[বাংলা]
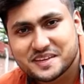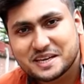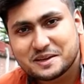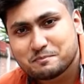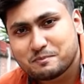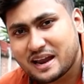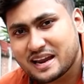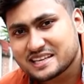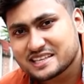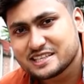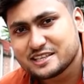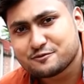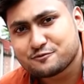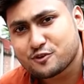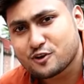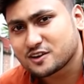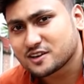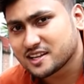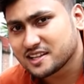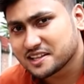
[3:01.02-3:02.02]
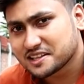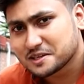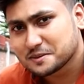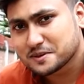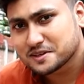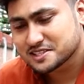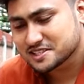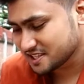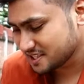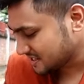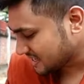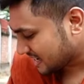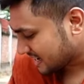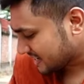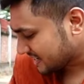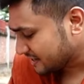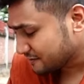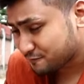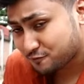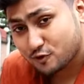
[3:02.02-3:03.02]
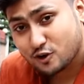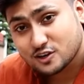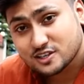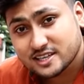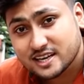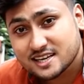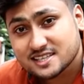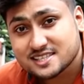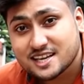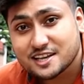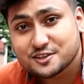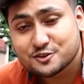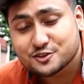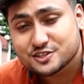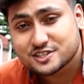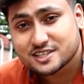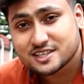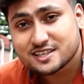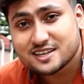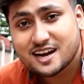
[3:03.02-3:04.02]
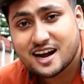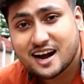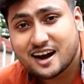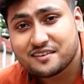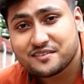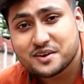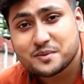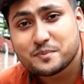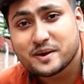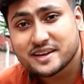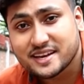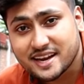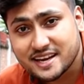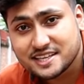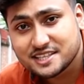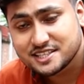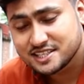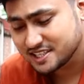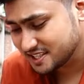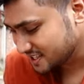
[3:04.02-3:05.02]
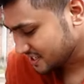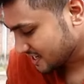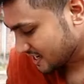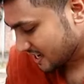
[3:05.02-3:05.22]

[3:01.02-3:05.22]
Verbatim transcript: এই বাইকটির ফ্রন্টে দেখতে পাচ্ছেন আর এই ফ্রন্ট টায়ারের সাইজ হচ্ছে হান্ড্রেড বাই এইটটি